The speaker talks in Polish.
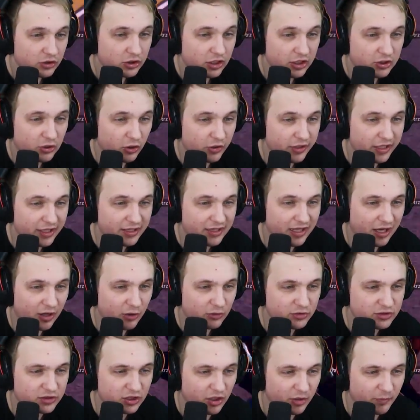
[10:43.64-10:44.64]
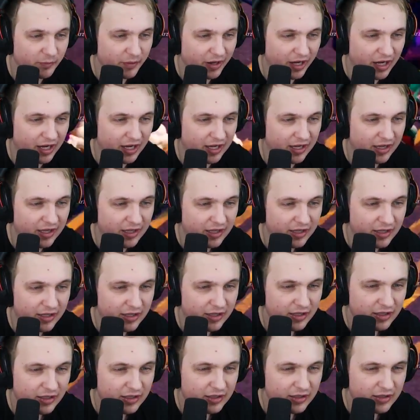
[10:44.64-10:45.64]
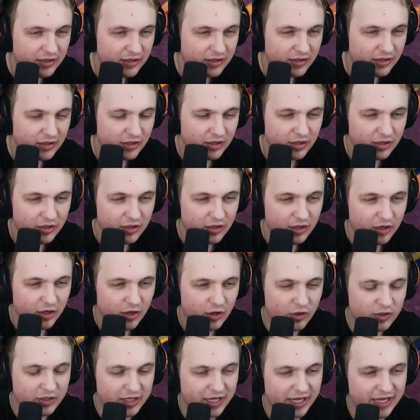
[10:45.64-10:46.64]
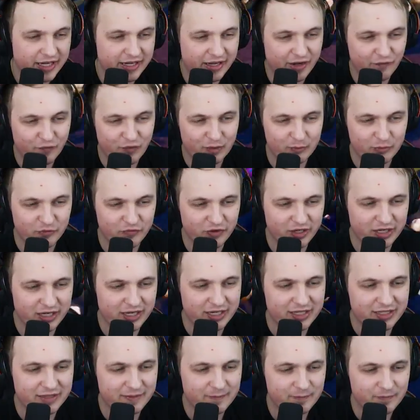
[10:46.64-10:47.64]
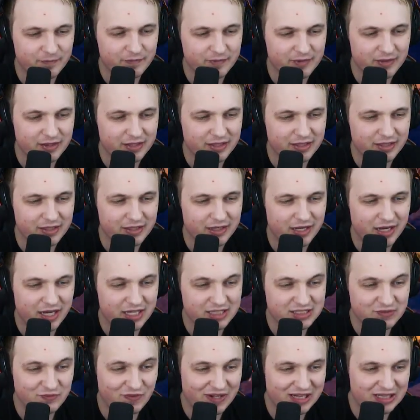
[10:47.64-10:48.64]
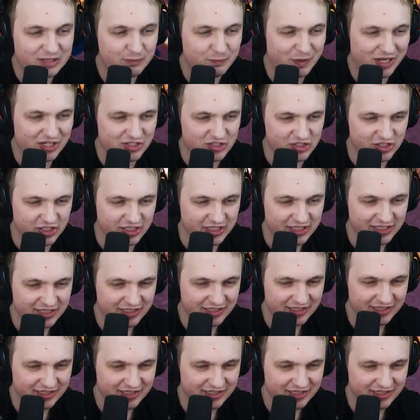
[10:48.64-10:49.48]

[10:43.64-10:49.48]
Tylko jedna osoba? Okej, okay, Rafa mówi... Asfalt parzy.